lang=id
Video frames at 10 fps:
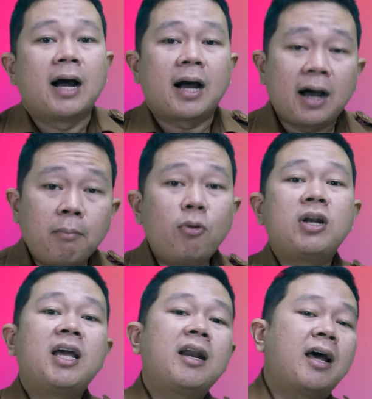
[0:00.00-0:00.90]

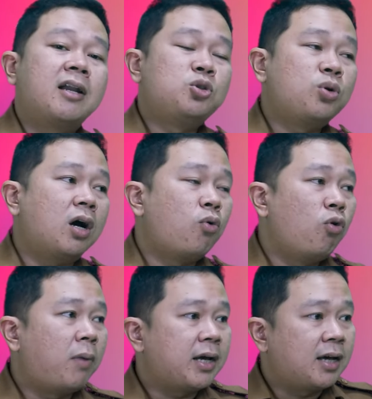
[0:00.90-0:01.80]
Kemudian ada juga
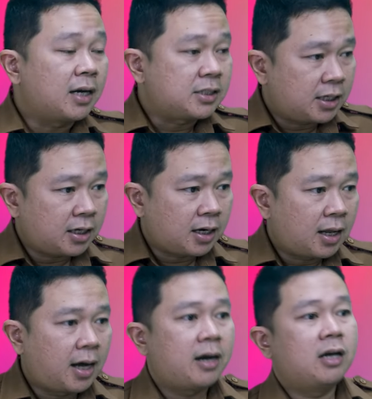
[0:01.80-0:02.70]
gulma yang kecil,
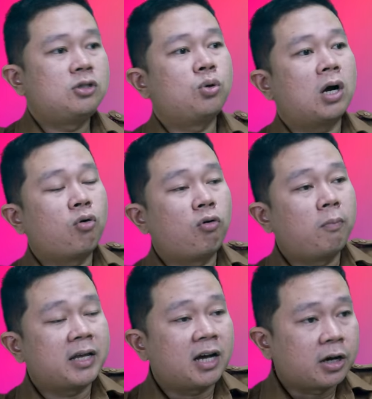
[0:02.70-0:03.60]
ada juga gulma
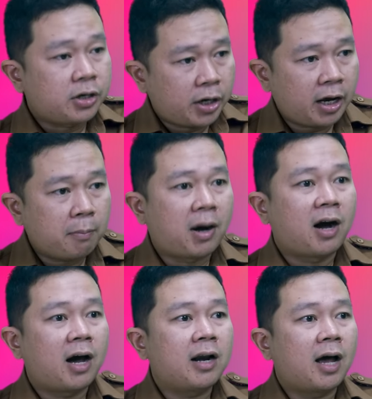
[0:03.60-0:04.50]
yang gede,
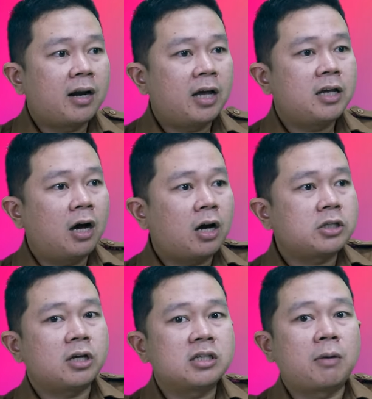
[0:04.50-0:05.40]
bahkan ada yang
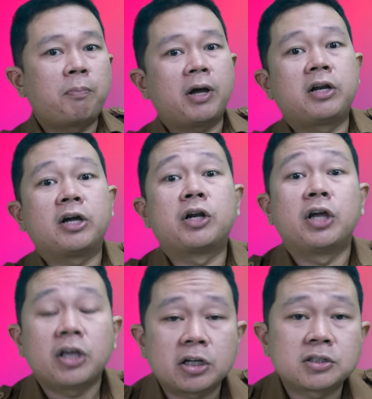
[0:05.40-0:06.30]
kecil sampai
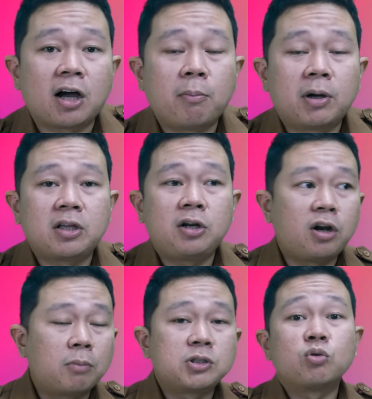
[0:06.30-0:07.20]
gede-gedenya ya sahabatnya di
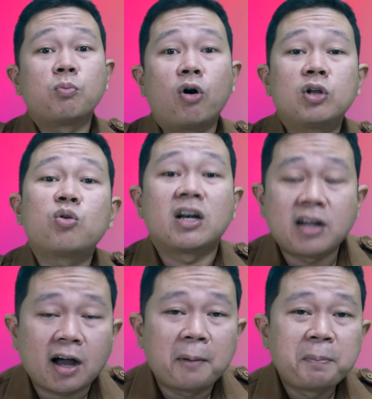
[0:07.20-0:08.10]
dalam satu pohon tuh
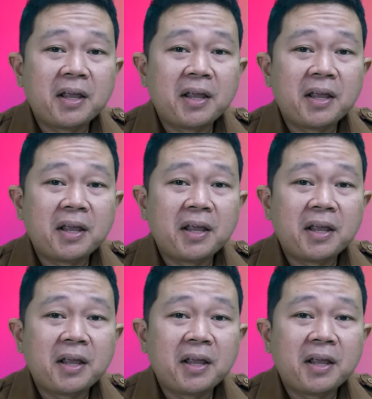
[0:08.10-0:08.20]
ada.